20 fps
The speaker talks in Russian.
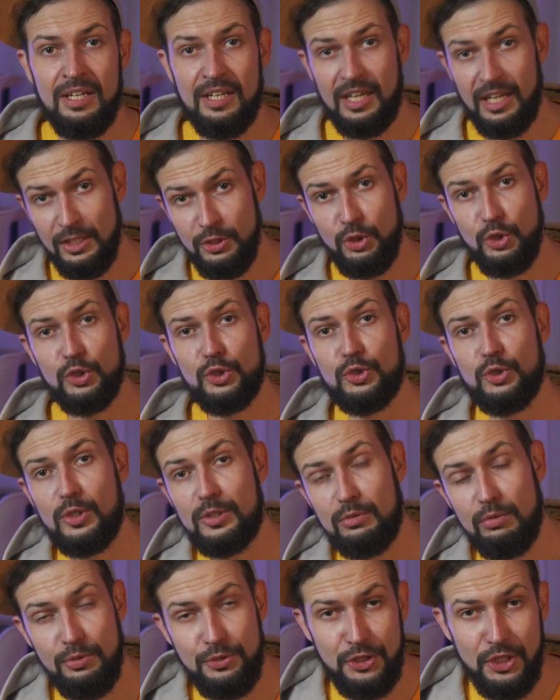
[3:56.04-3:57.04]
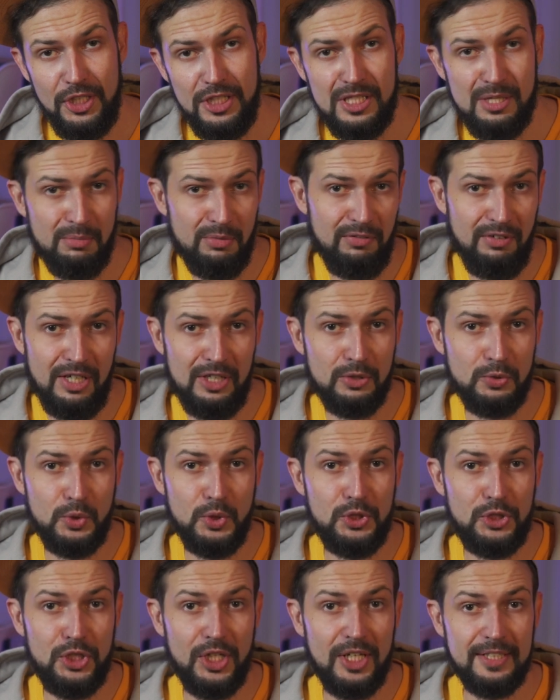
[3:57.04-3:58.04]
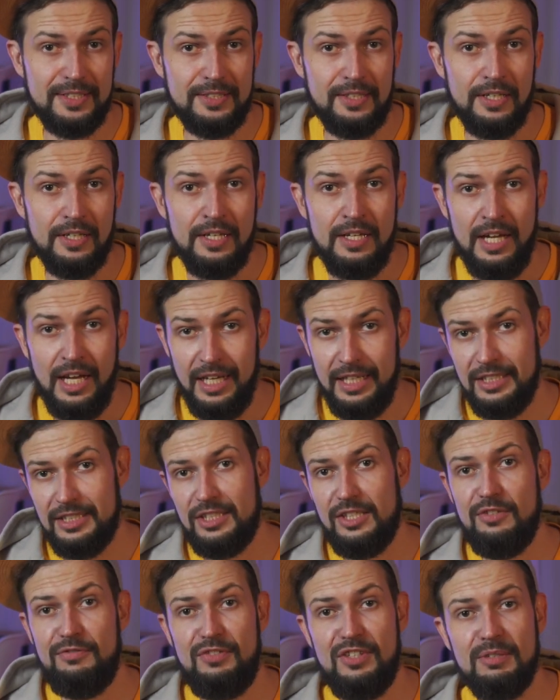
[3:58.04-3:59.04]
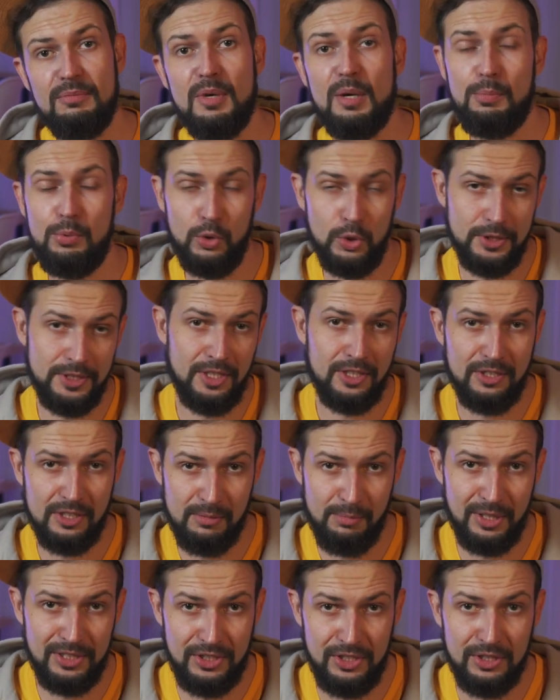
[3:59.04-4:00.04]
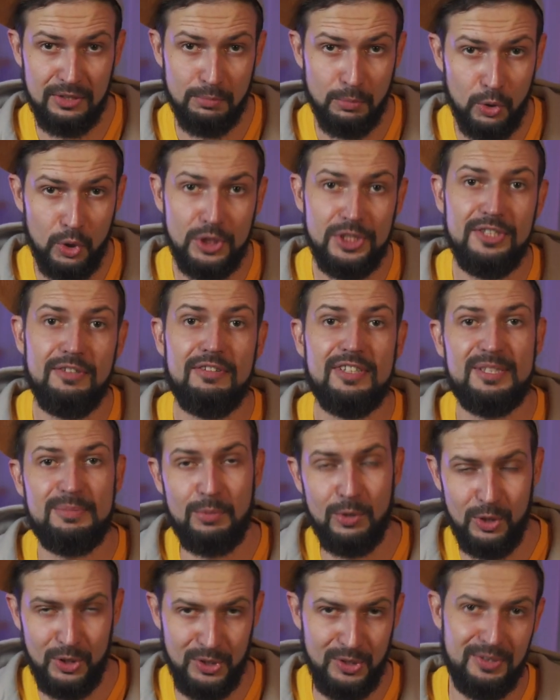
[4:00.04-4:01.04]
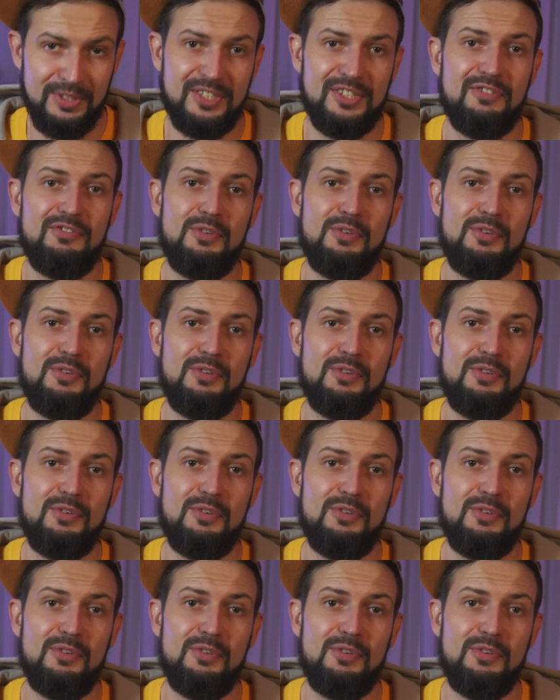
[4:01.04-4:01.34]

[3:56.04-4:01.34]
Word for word: Хорошо, что отключения бывают нечасто, а если фигма просто тормозит, можно воспользоваться